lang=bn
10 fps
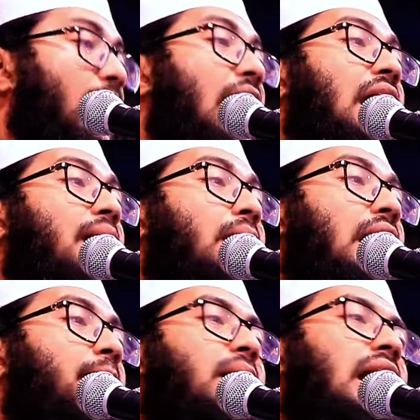ভাইরা আমার
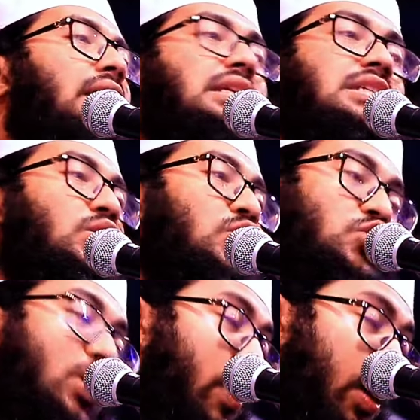আমার হাতে যেহেতু
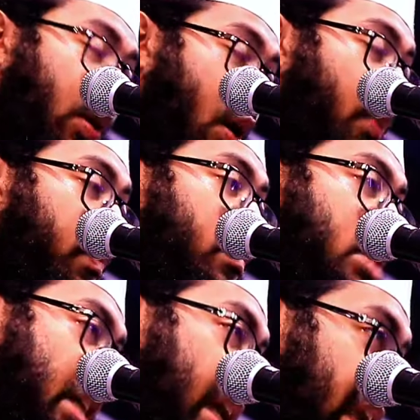সময় কম
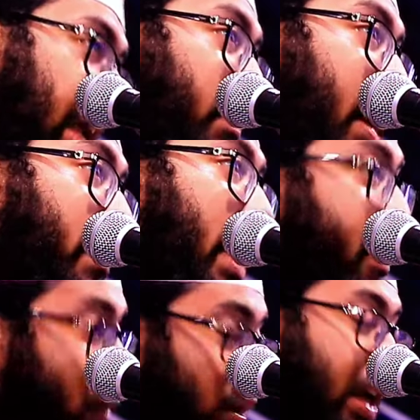শারীরিকভাবে
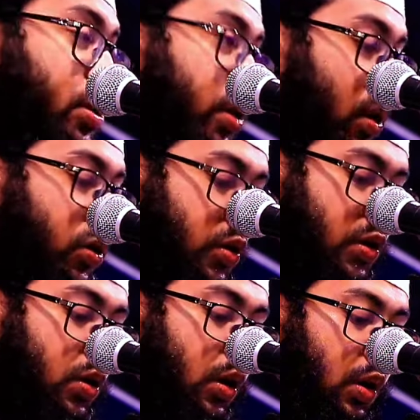আমিও কিছুটা অসুস্থ